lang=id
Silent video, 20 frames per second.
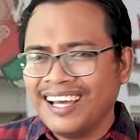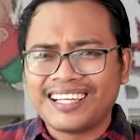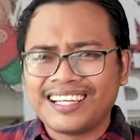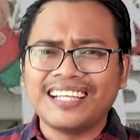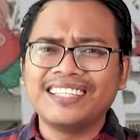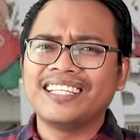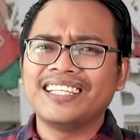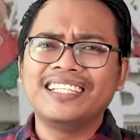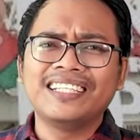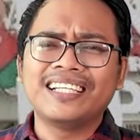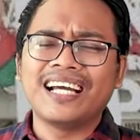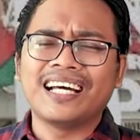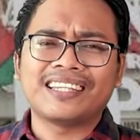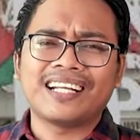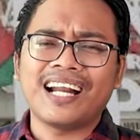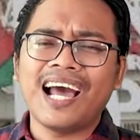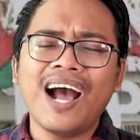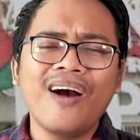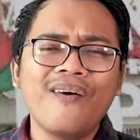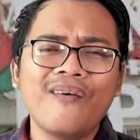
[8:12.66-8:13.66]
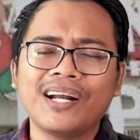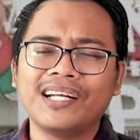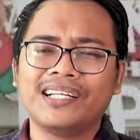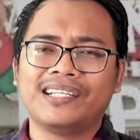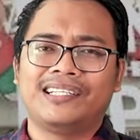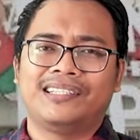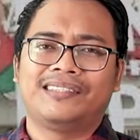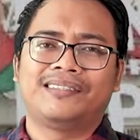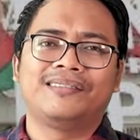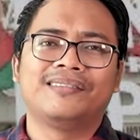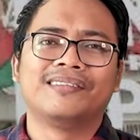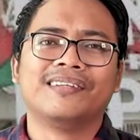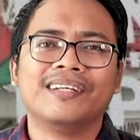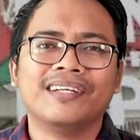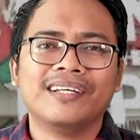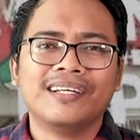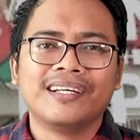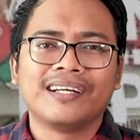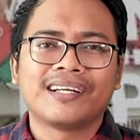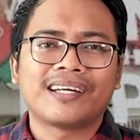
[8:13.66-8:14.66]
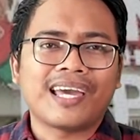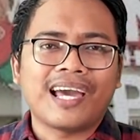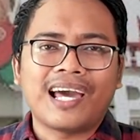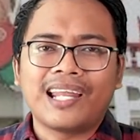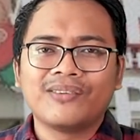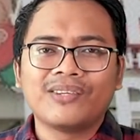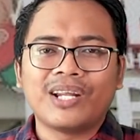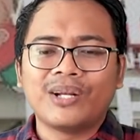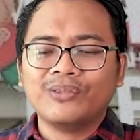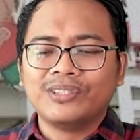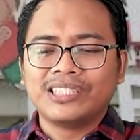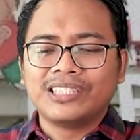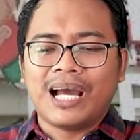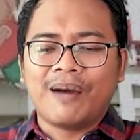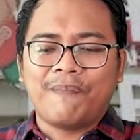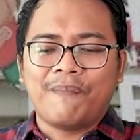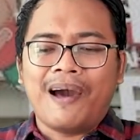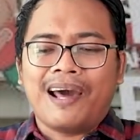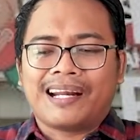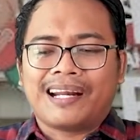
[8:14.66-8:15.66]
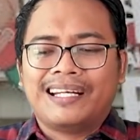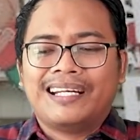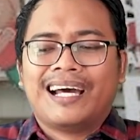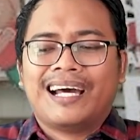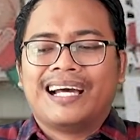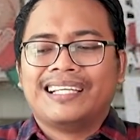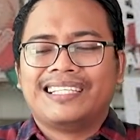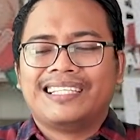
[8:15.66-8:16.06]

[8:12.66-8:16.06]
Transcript: kan jadi nggak terawat gitu kayak alun-alun Singaparna